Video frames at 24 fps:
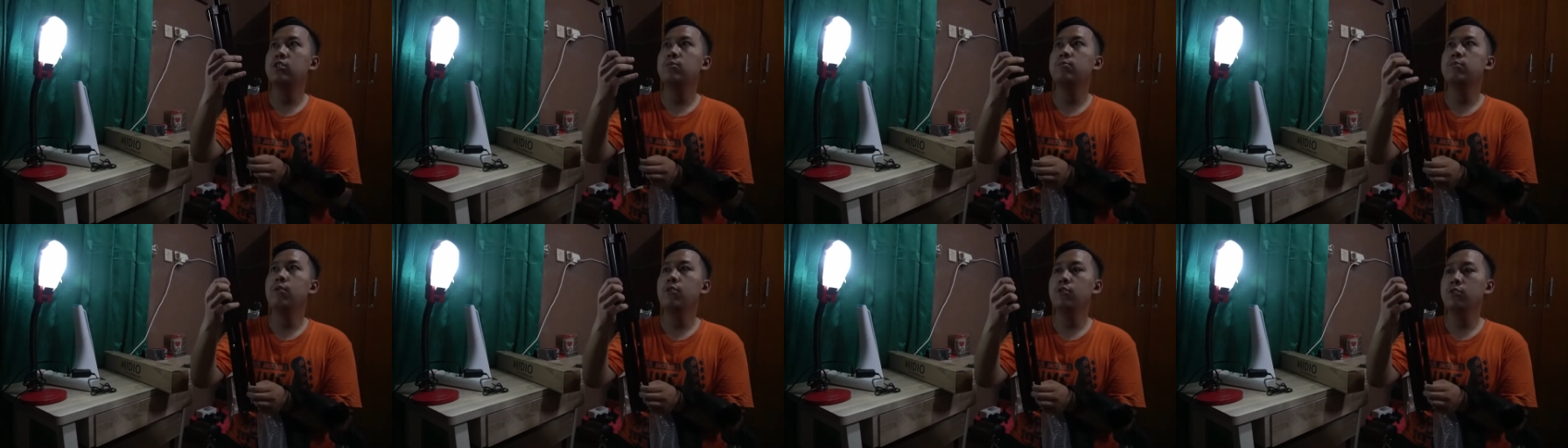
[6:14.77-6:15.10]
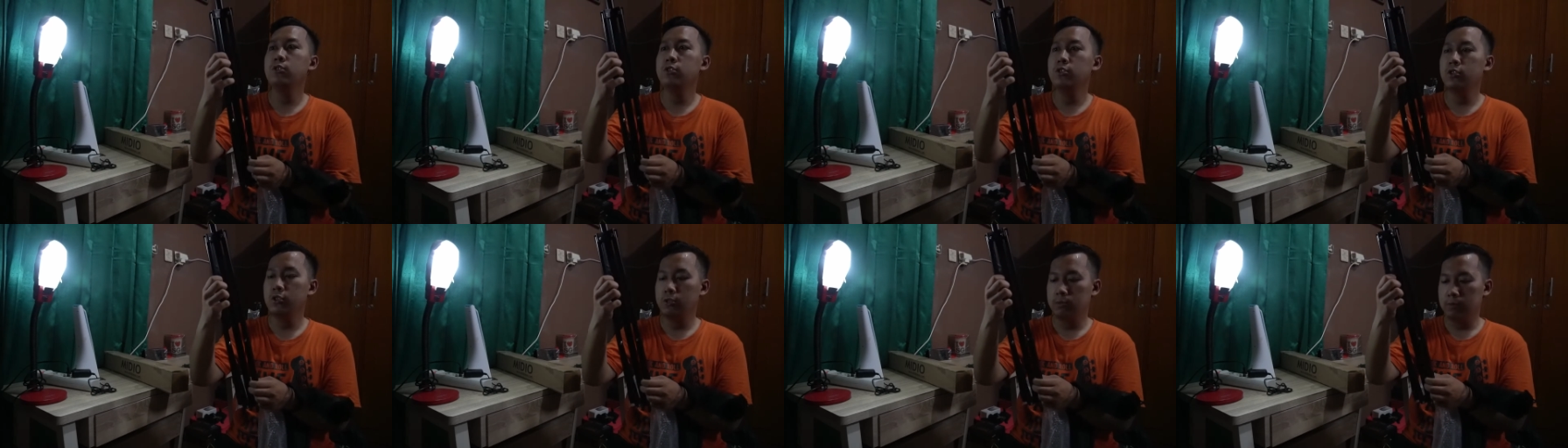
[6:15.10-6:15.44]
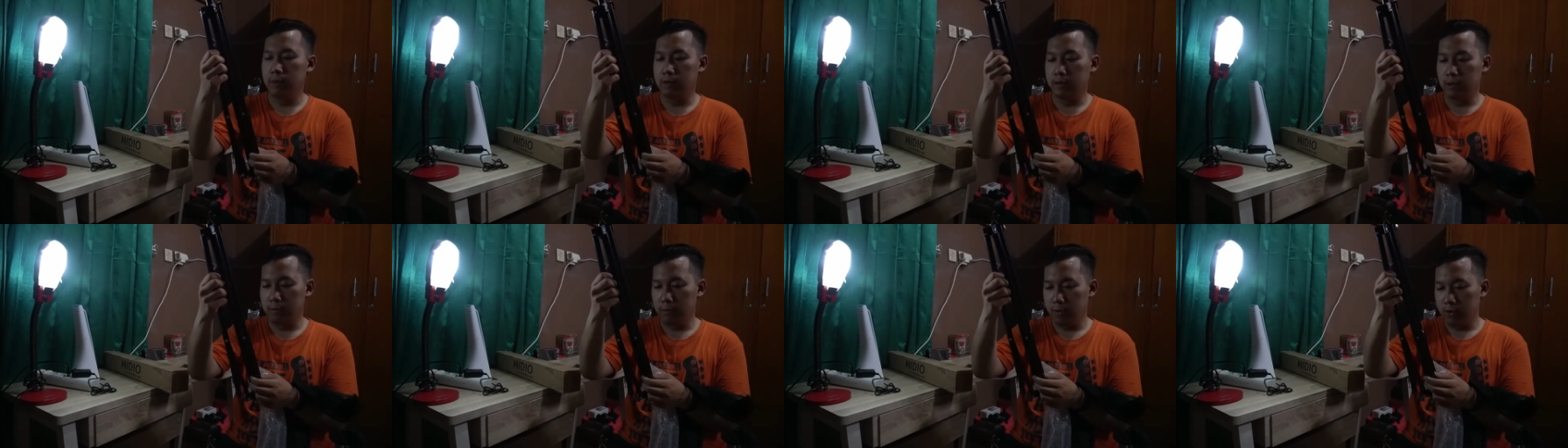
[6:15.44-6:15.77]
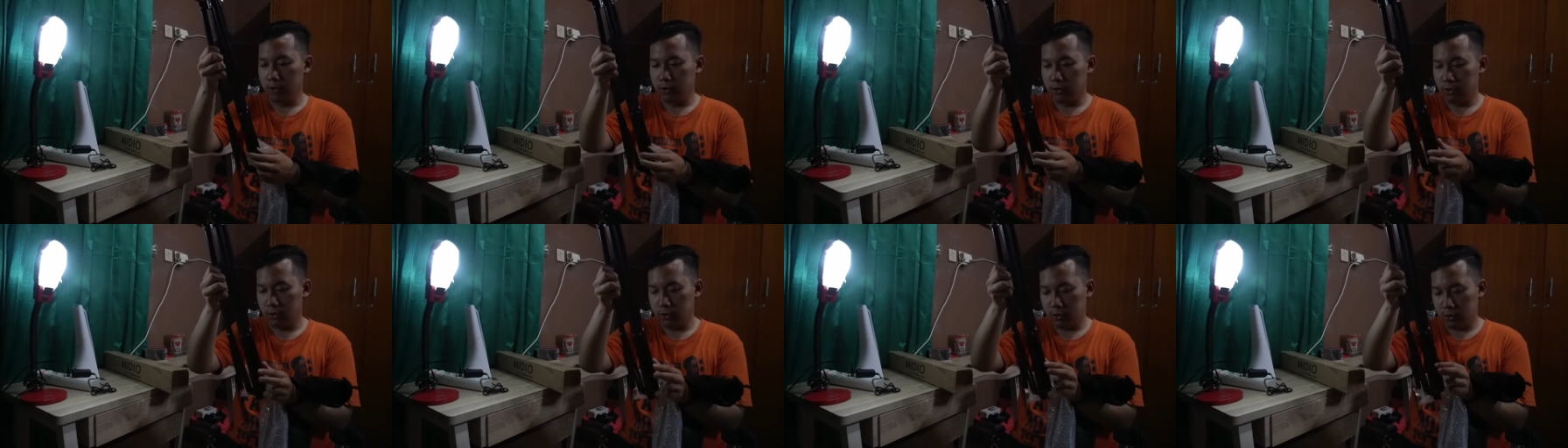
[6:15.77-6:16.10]
bos, mantap
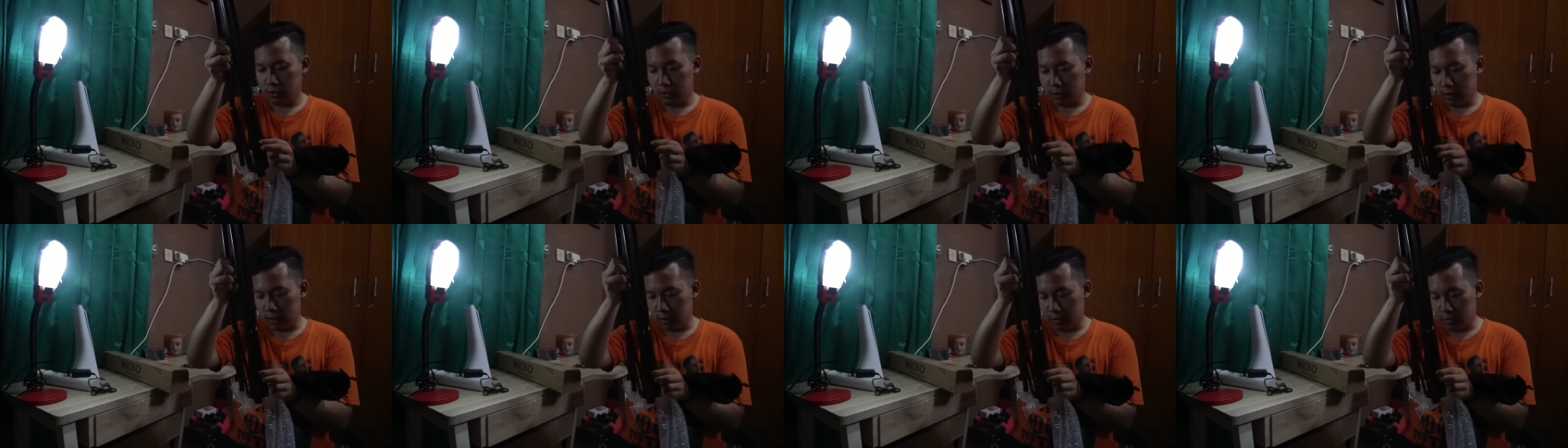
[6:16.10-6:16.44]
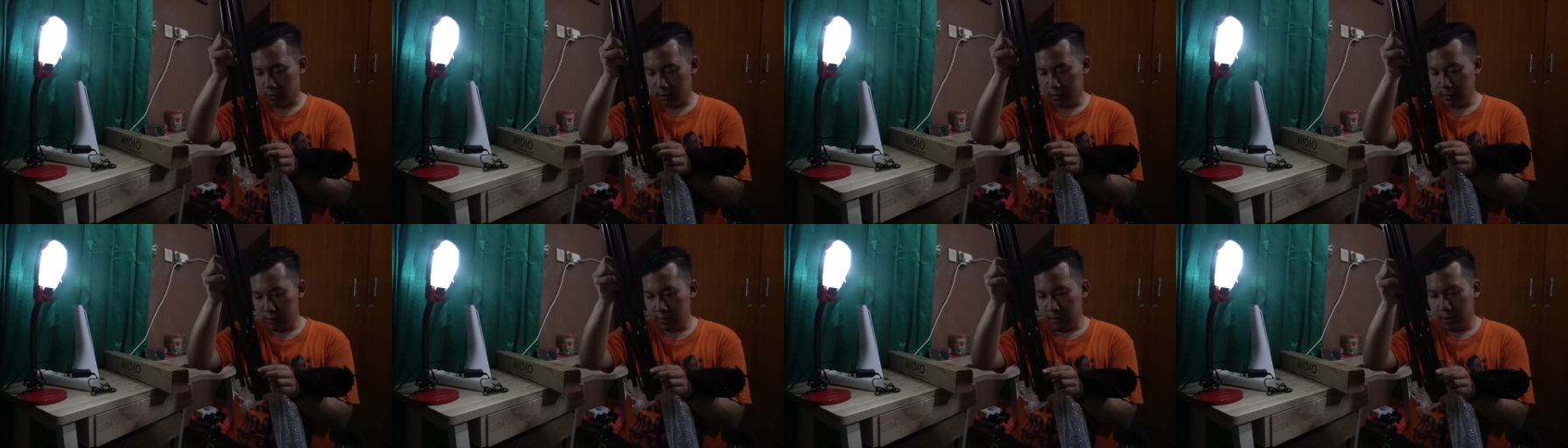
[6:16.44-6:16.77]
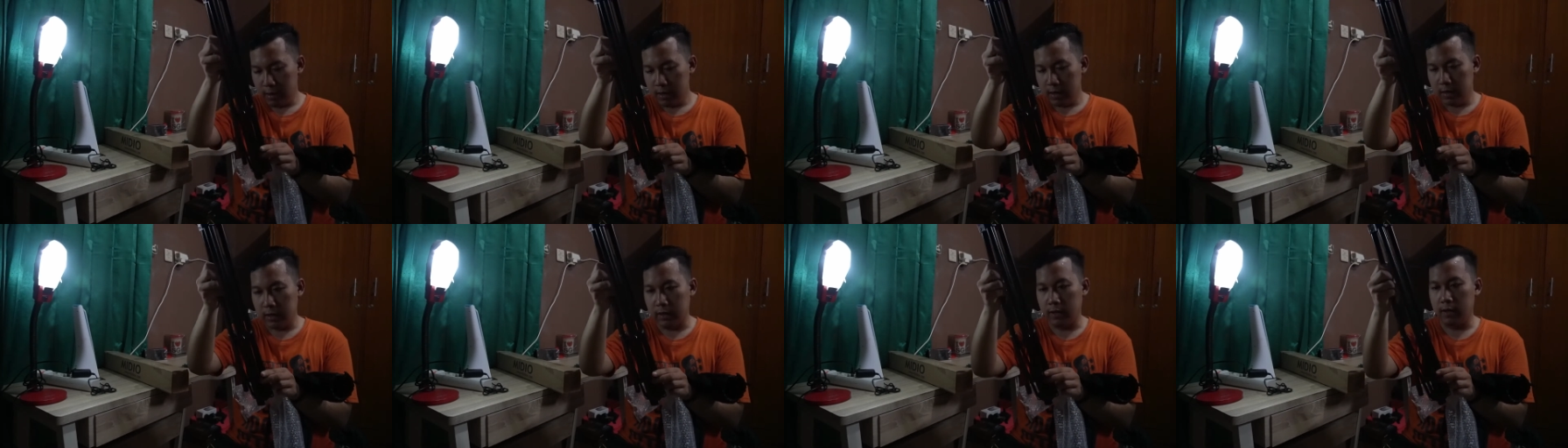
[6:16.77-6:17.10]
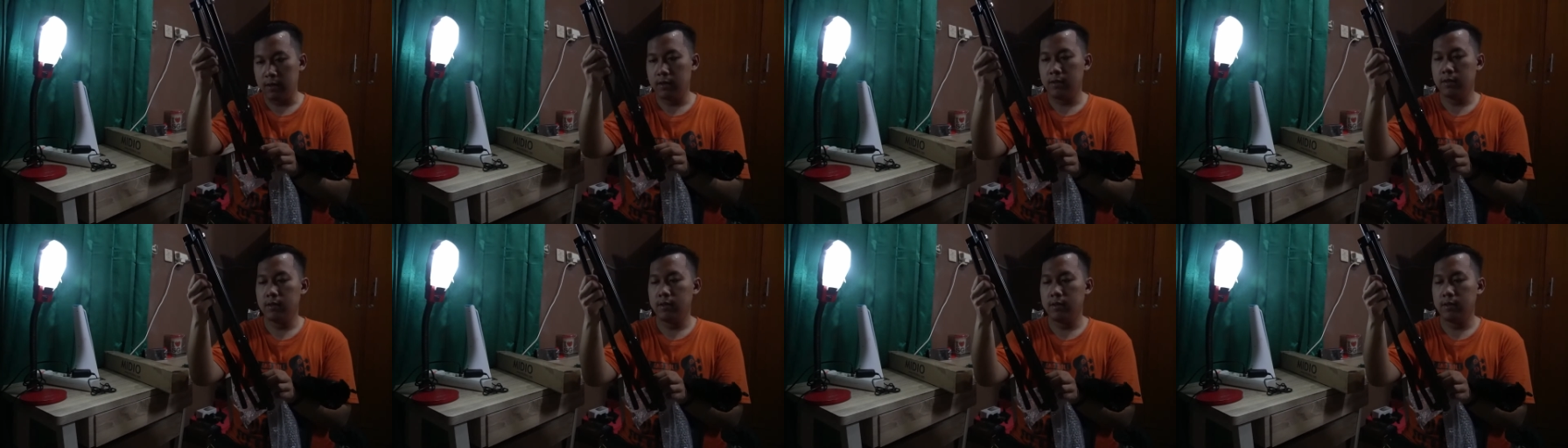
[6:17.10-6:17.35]
bos. Cara gunanya gimana ya?